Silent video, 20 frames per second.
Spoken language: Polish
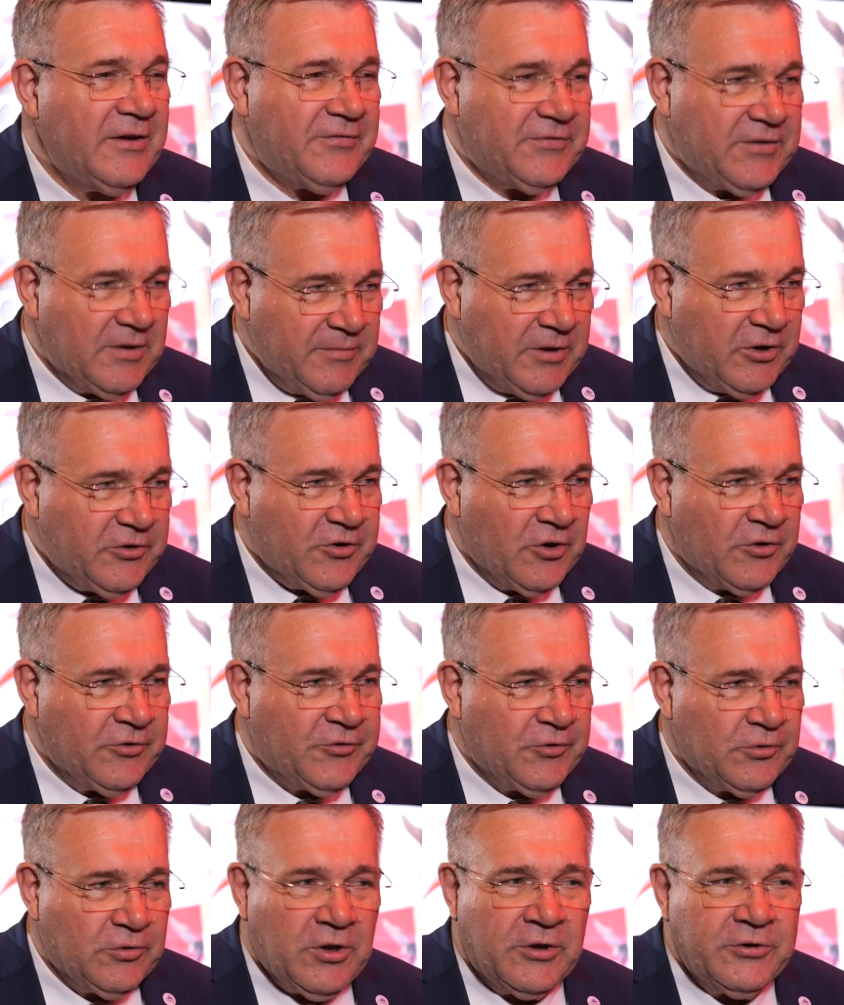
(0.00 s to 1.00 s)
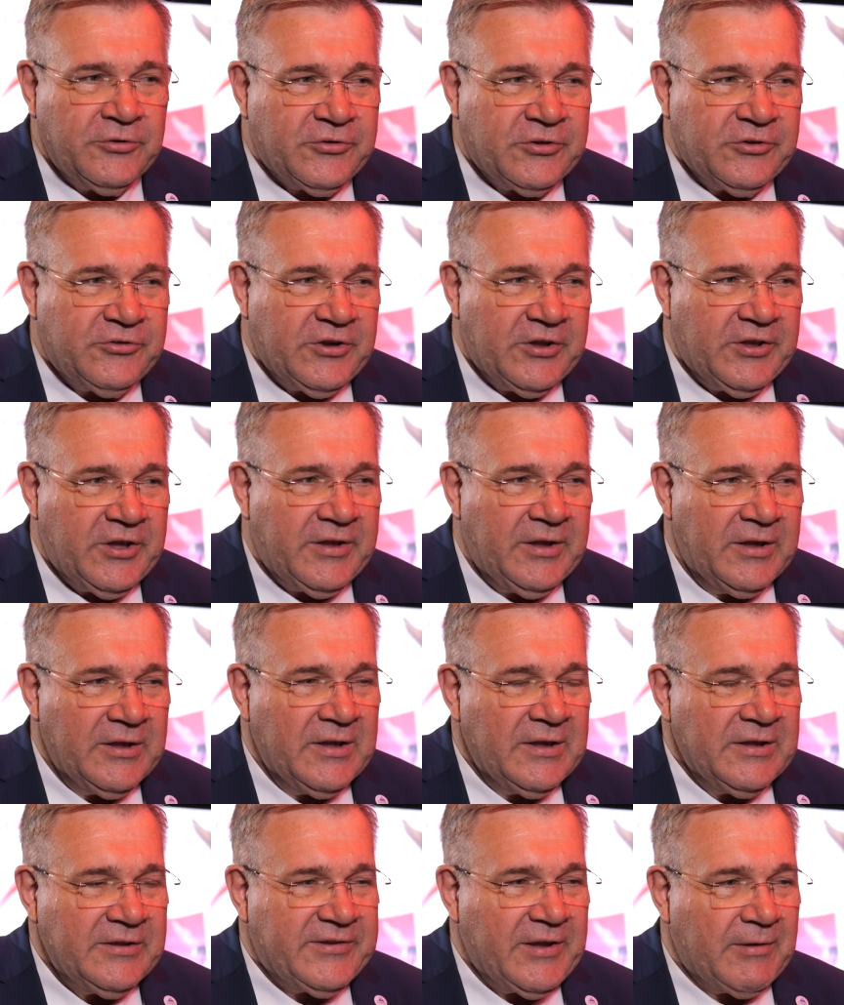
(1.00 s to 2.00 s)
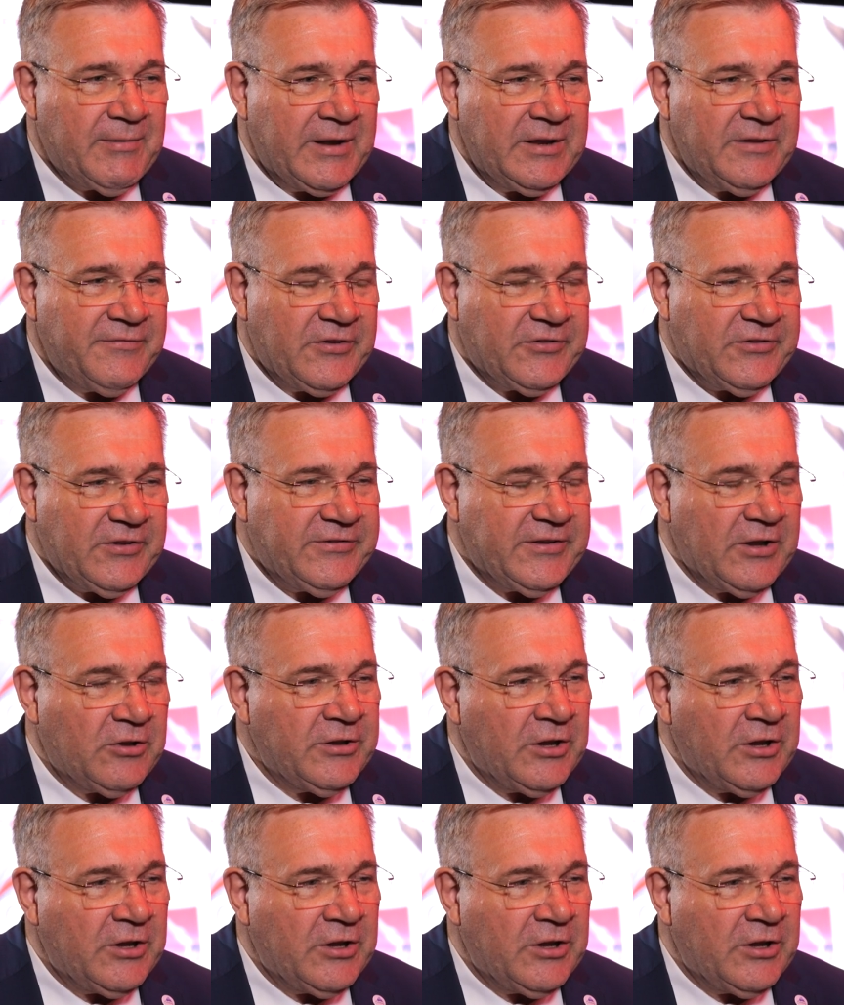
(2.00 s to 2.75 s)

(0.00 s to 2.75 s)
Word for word: w tym miesiącu kończy się cała inwestycja.